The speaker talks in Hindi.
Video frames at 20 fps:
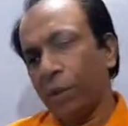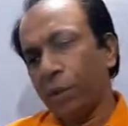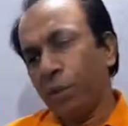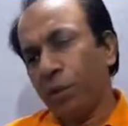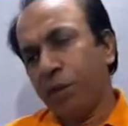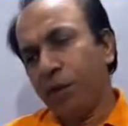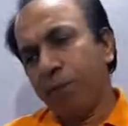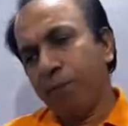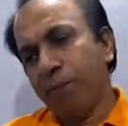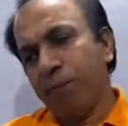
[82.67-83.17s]
तो
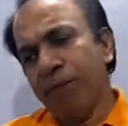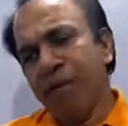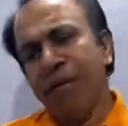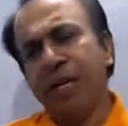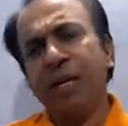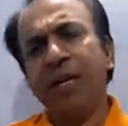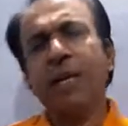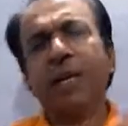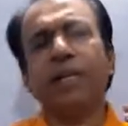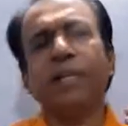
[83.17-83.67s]
ये
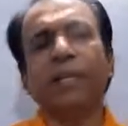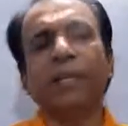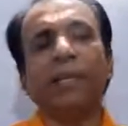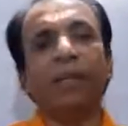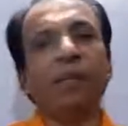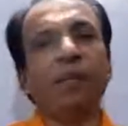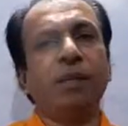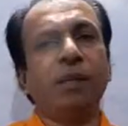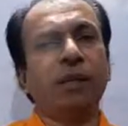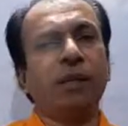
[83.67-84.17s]
बेंड कैसे
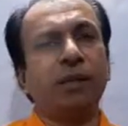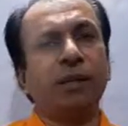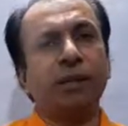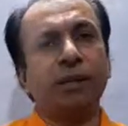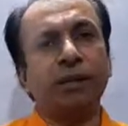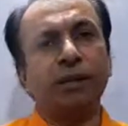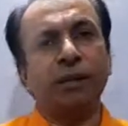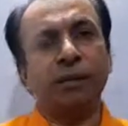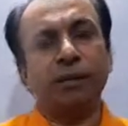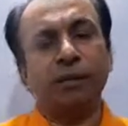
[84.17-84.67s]
करती है
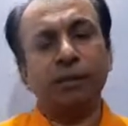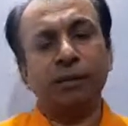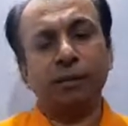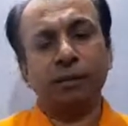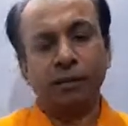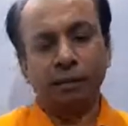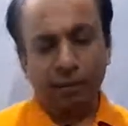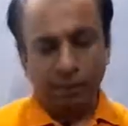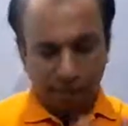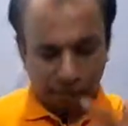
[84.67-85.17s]

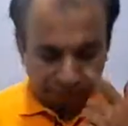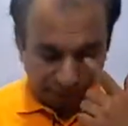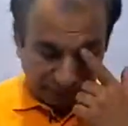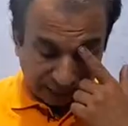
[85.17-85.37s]
अब